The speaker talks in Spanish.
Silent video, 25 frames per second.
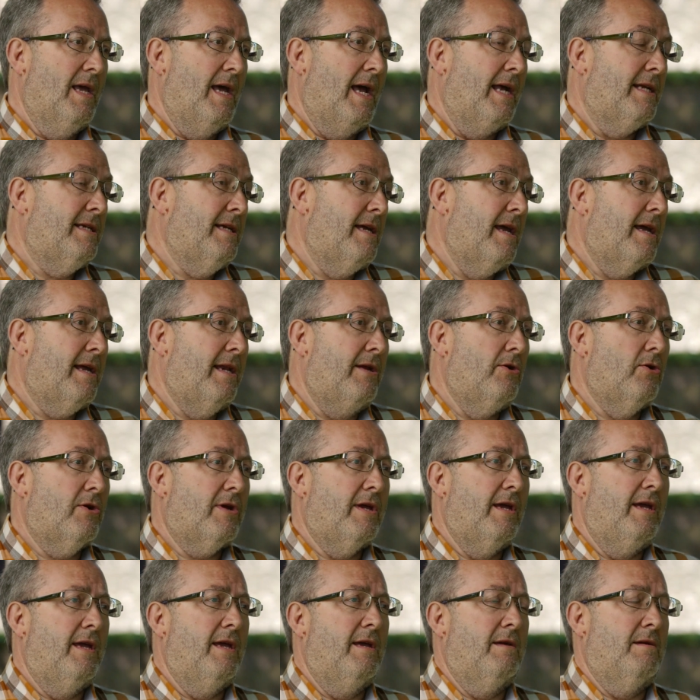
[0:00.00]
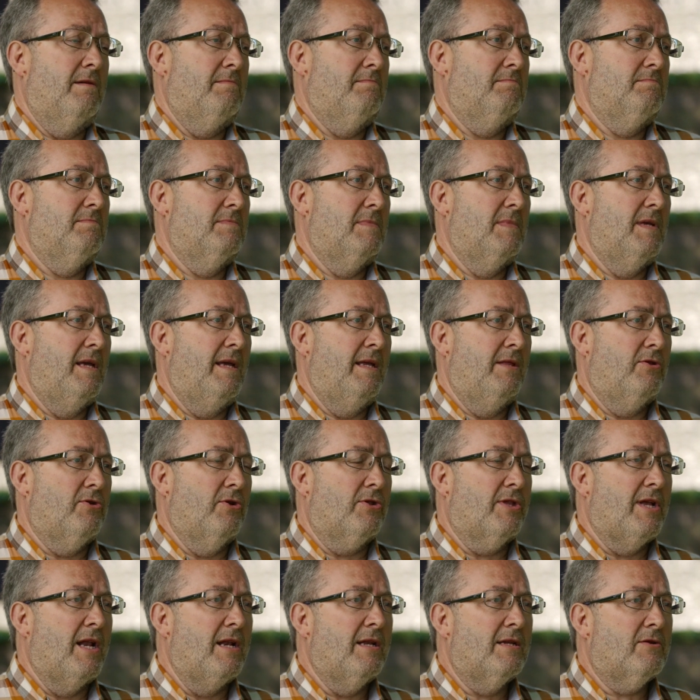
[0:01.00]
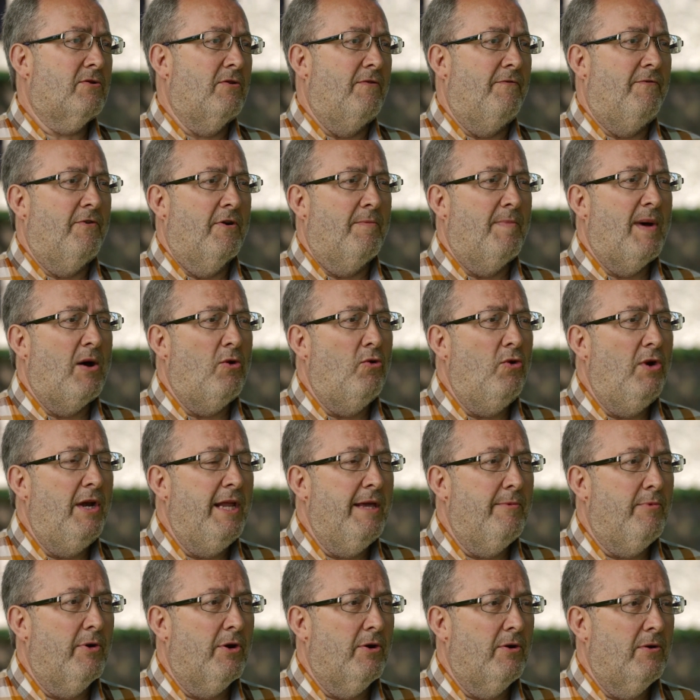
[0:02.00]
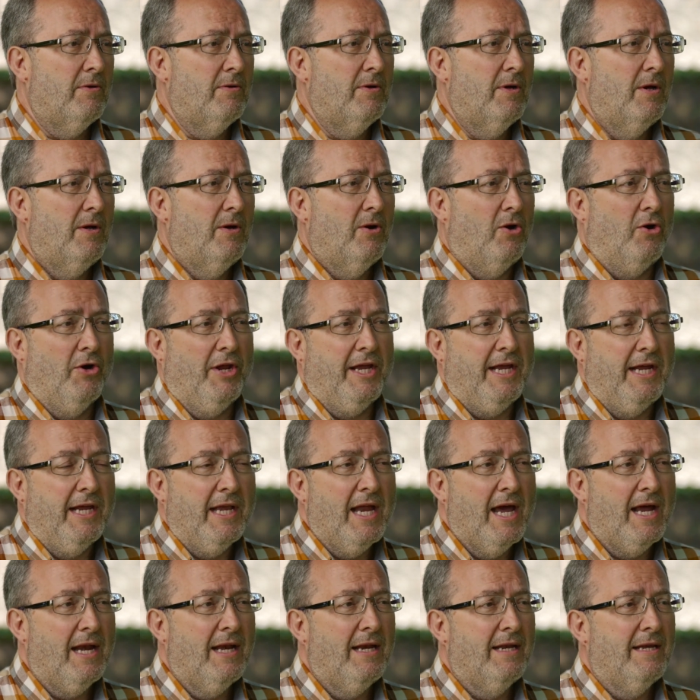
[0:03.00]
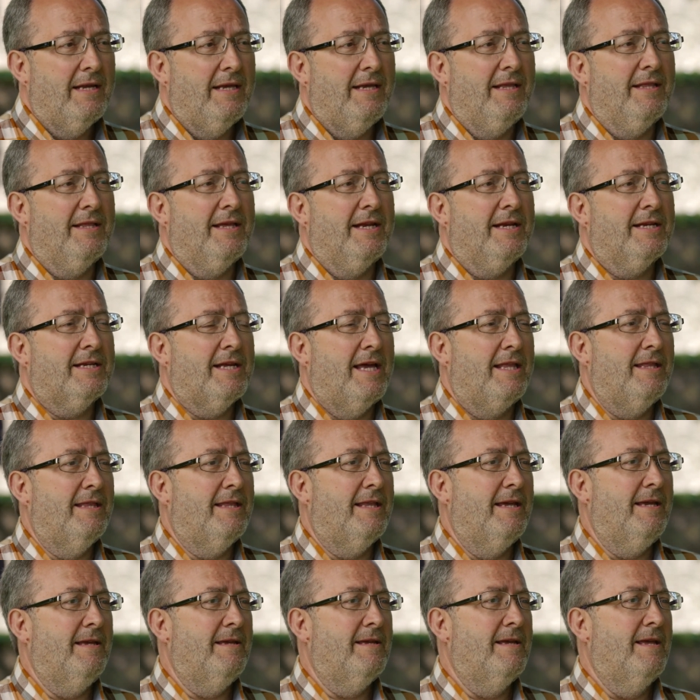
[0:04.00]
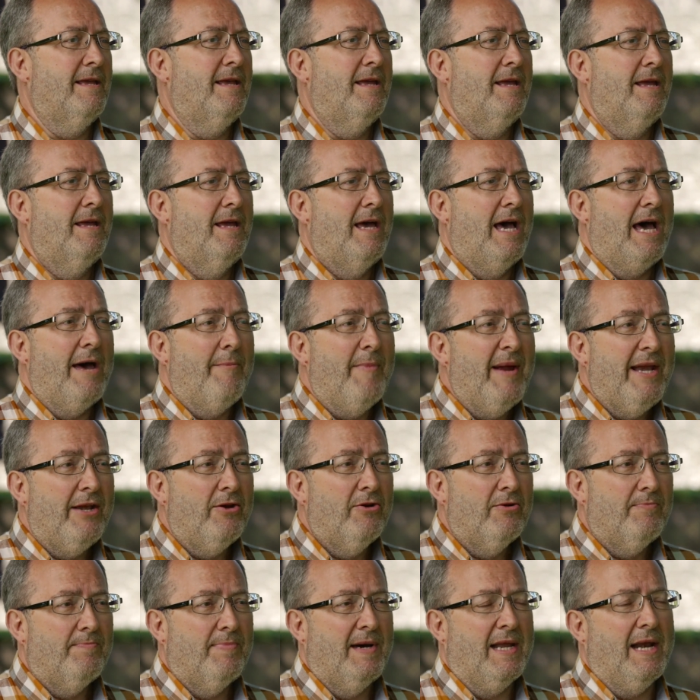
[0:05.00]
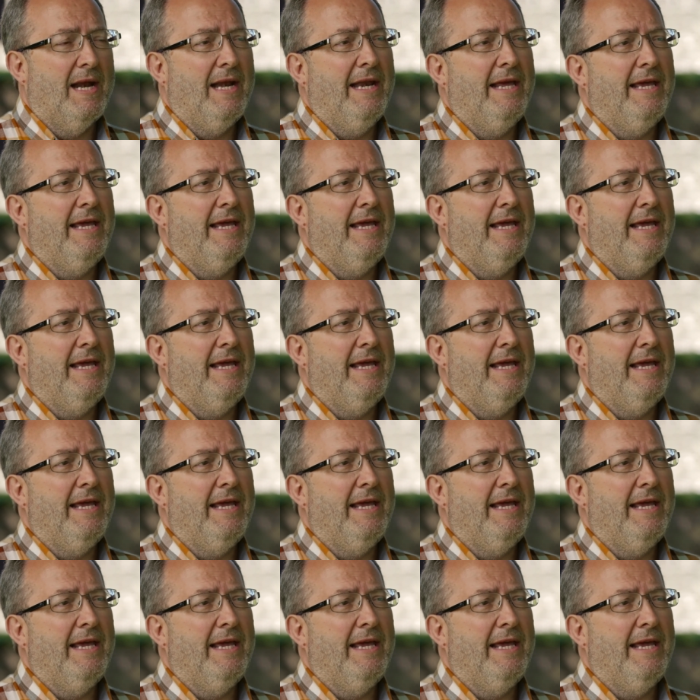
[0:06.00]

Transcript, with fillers: Así que creo que en total conforma un libro original, interesante, ameno para